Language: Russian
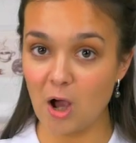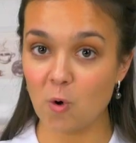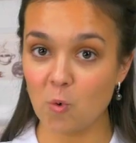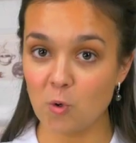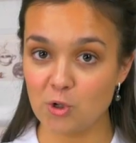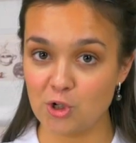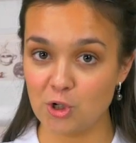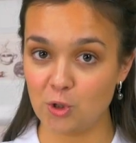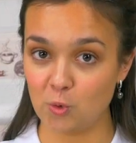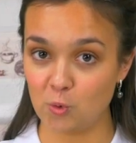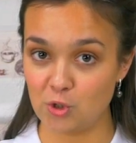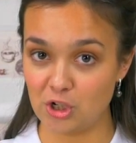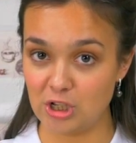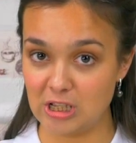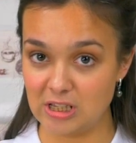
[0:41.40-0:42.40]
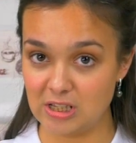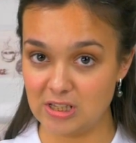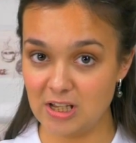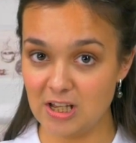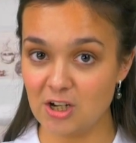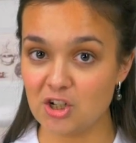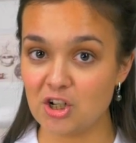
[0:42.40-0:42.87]
кончик ручки и
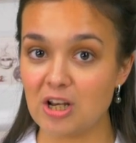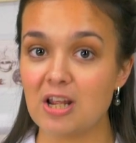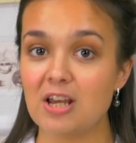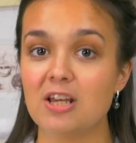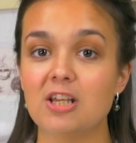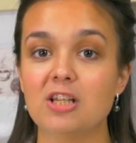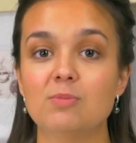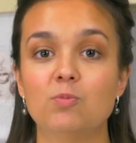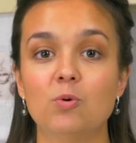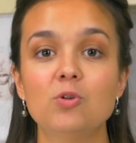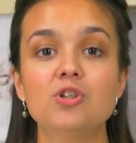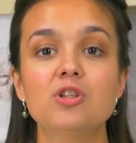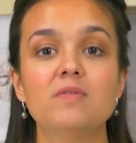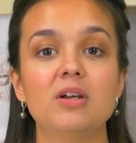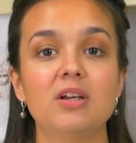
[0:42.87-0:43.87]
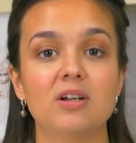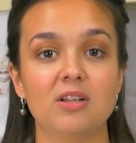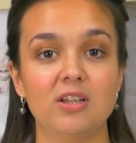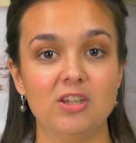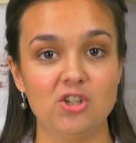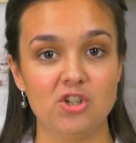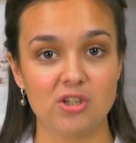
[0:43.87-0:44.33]
стержень из прочного
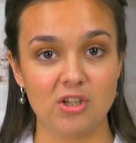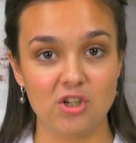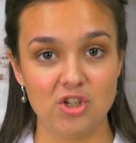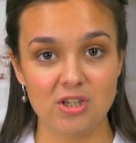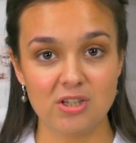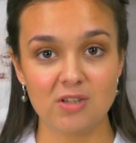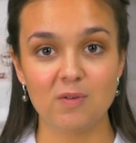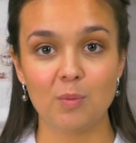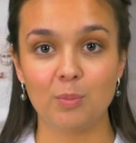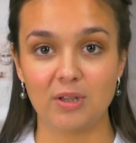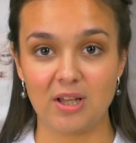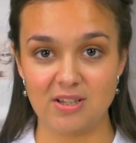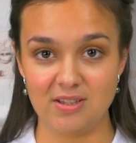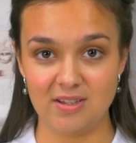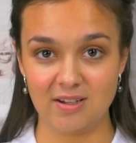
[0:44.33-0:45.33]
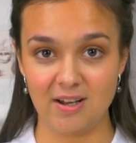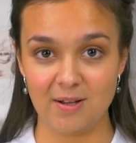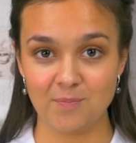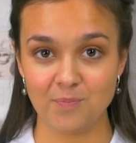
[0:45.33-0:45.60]
экологически чистого пластика.